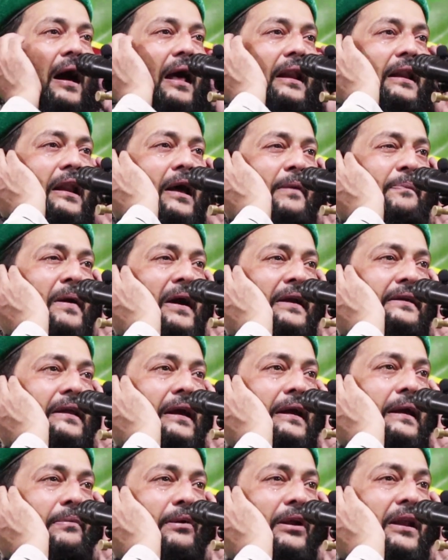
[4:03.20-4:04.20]
আল্লাহ পাক
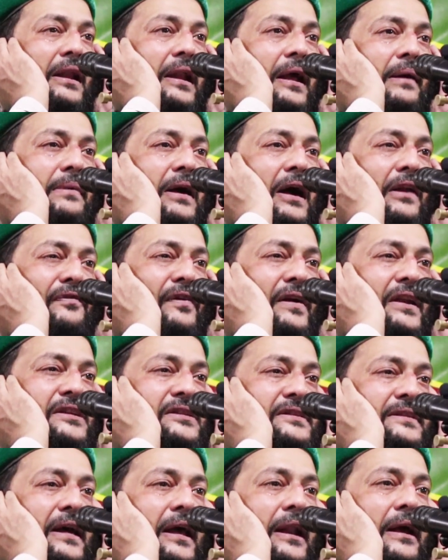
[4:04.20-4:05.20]
দেখে বলেন আমার
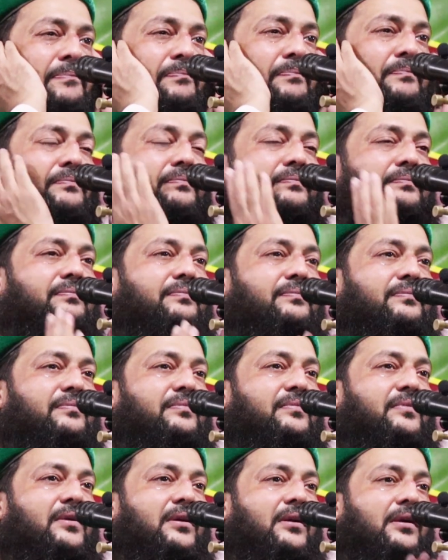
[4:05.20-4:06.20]
ফেরেশতারা
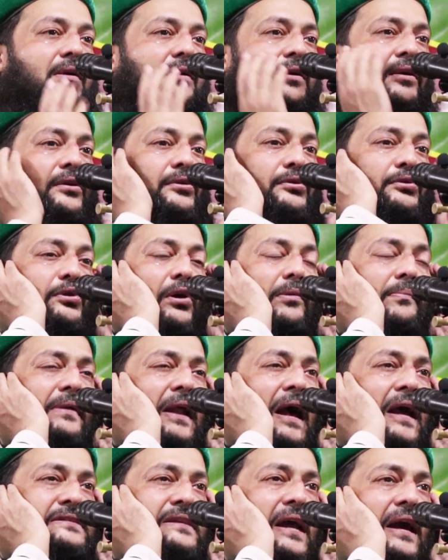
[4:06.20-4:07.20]

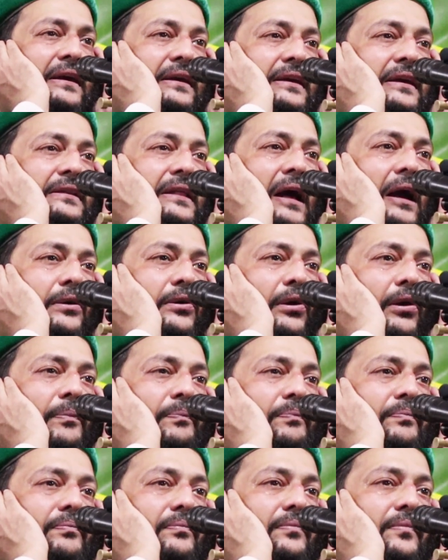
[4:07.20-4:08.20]
তোমরা সাক্ষী থাকো
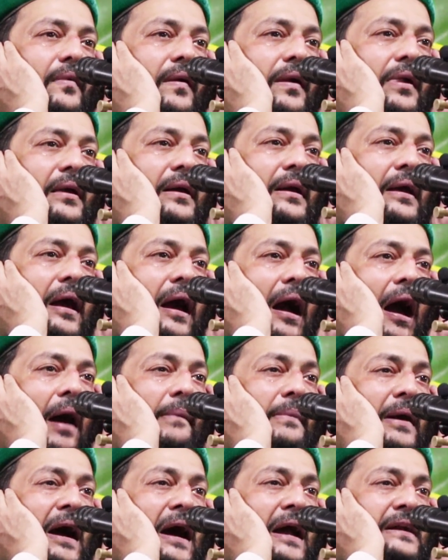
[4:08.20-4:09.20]

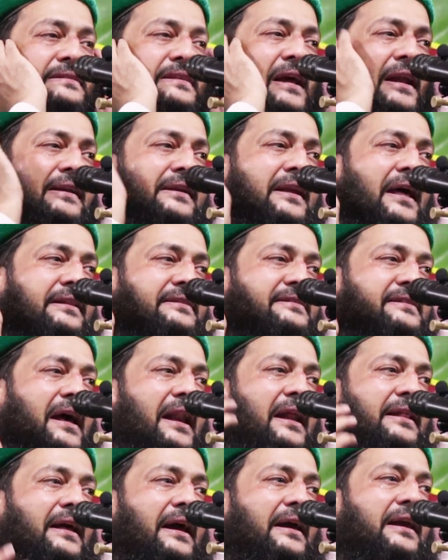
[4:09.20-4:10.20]
আমার জান্নাত
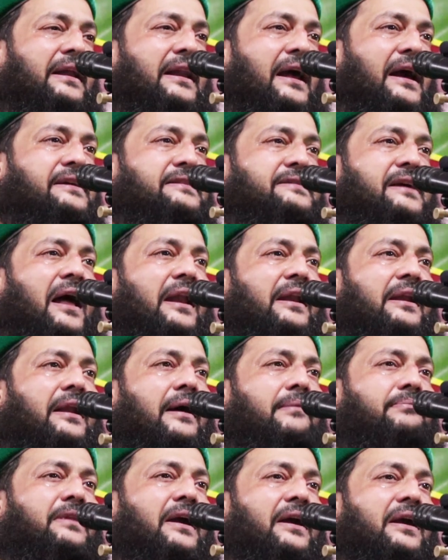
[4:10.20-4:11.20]
যারা দেখে নাই
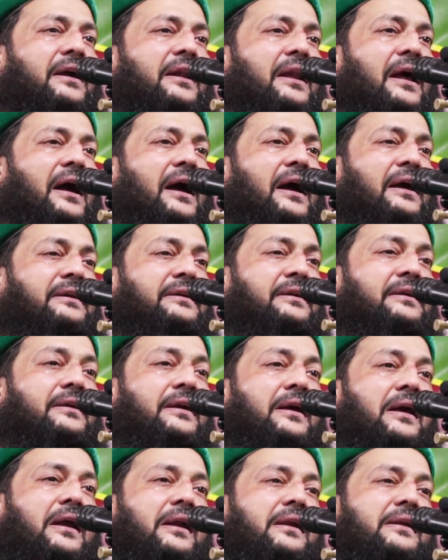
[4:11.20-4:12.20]
জাহান্নাম দেখে নাই
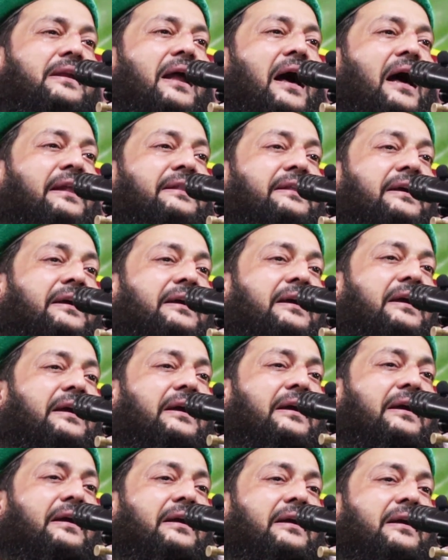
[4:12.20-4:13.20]
না দেখে